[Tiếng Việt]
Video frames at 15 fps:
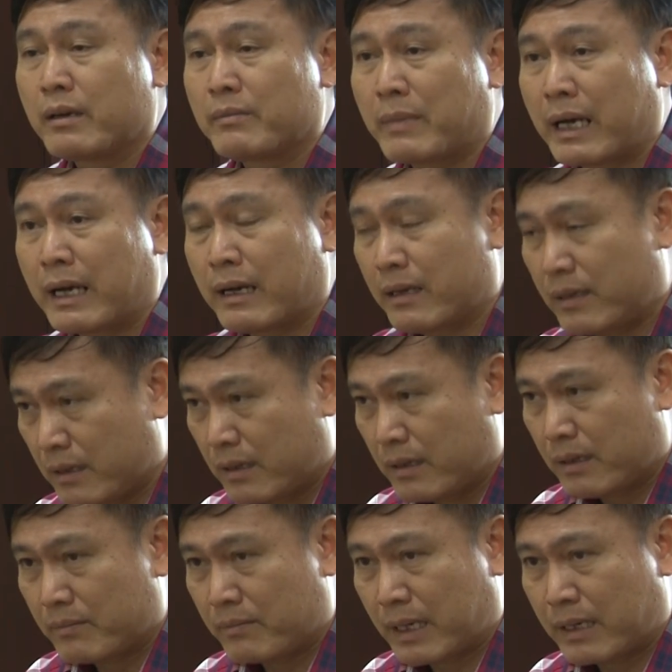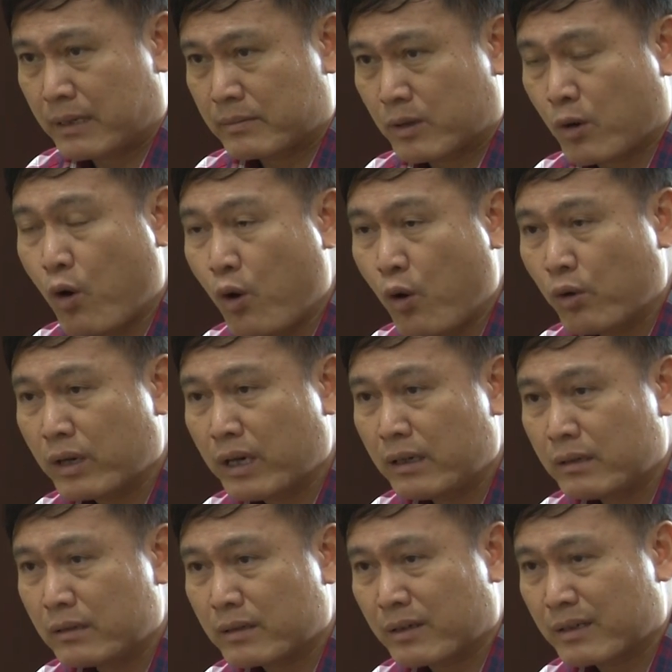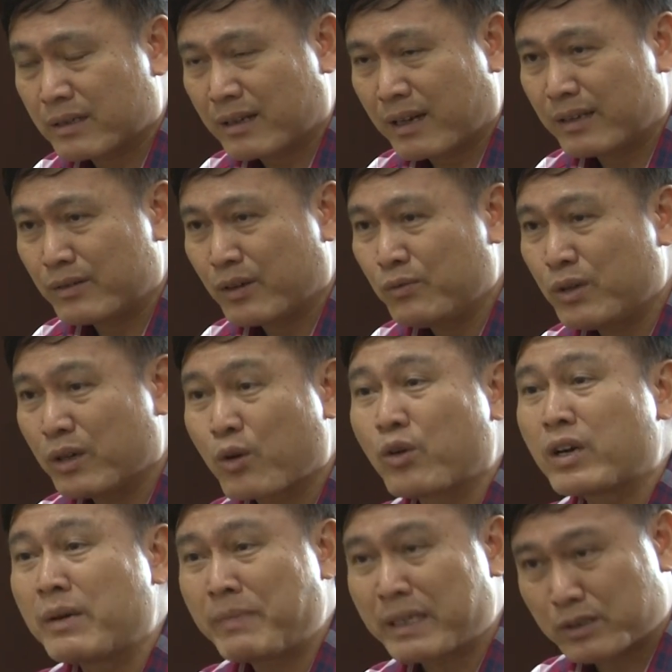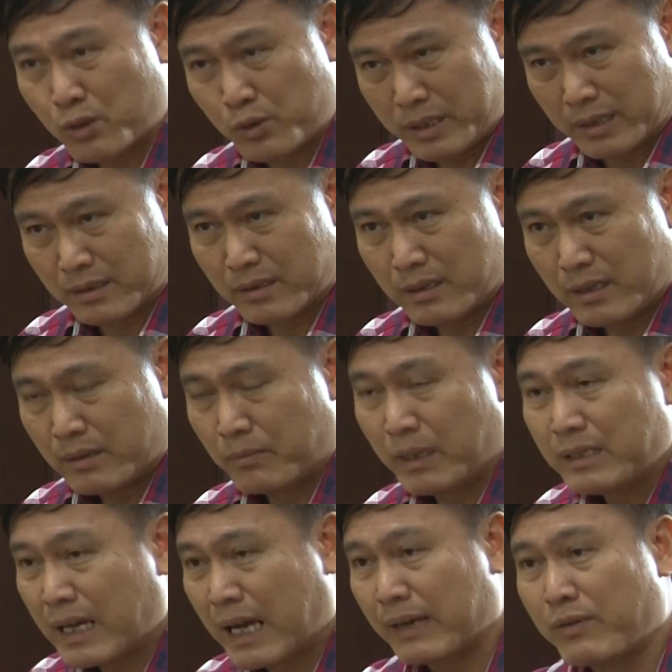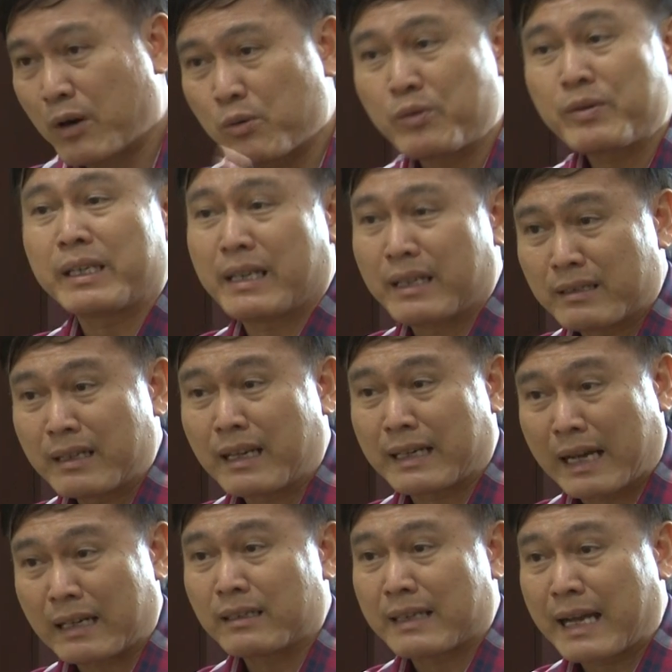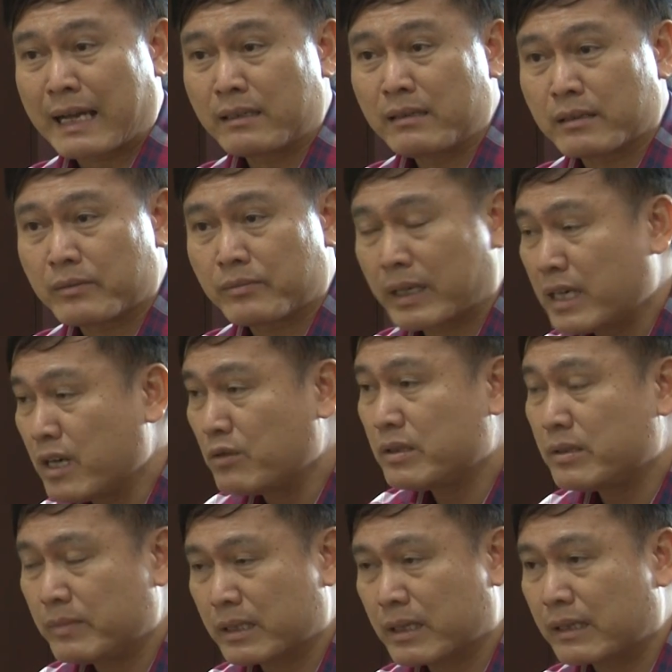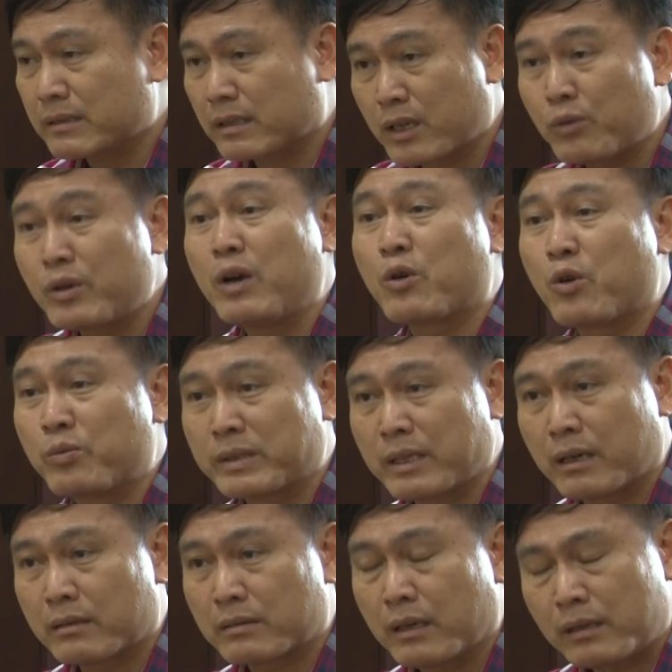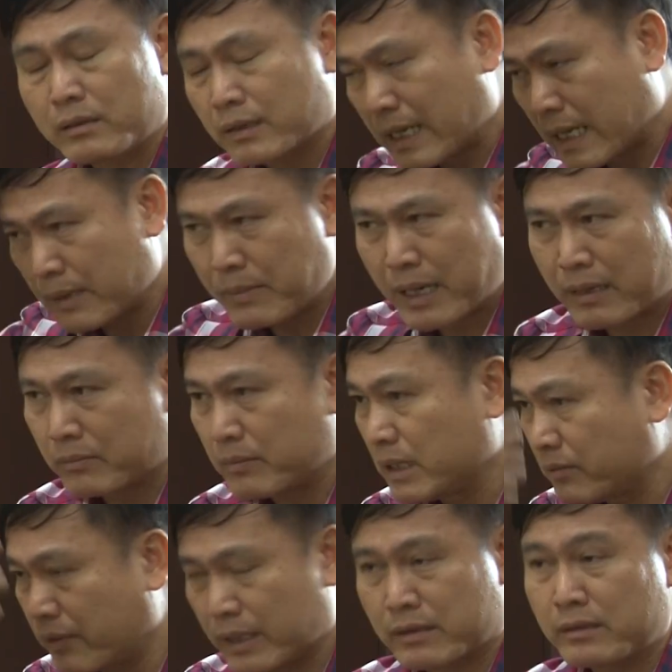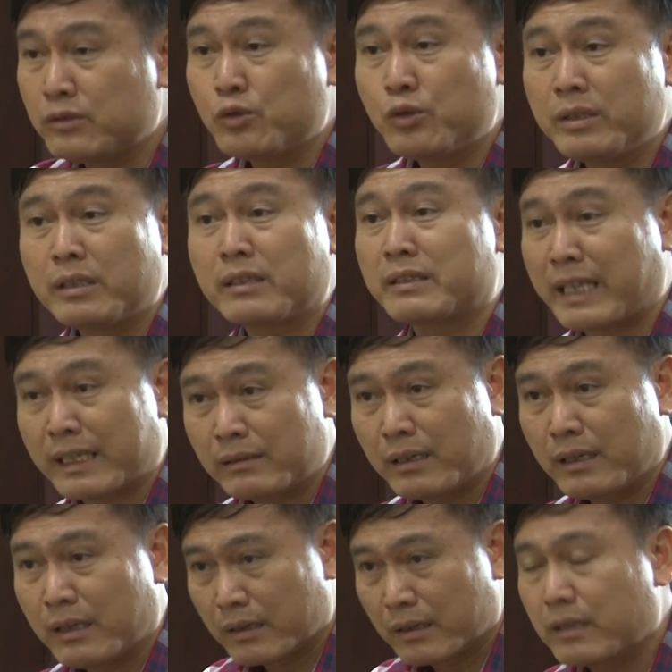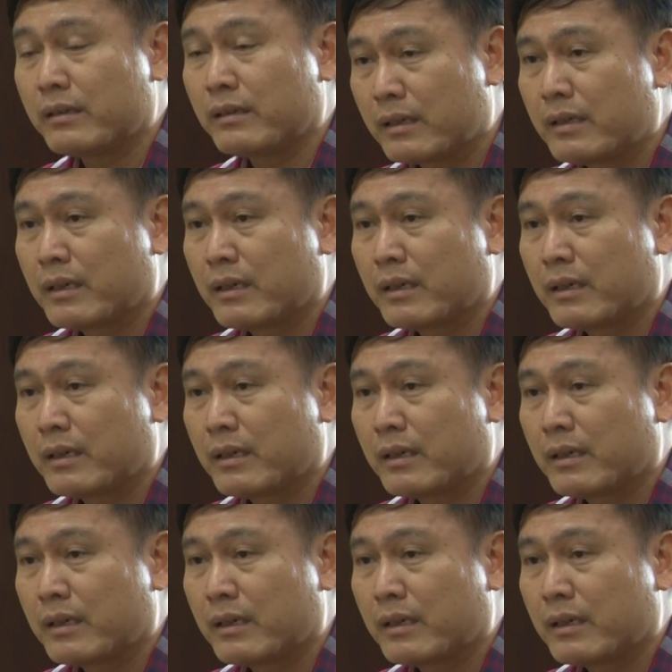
mà mà cố gọi là hay nói vui là cố đấm ăn sôi được à. bây giờ hải phòng không thể đến đà nẵng để đá được và nếu như các trận đấu đều cùng giờ đấy là những cái mà mình phải tư duy rất là nhanh à.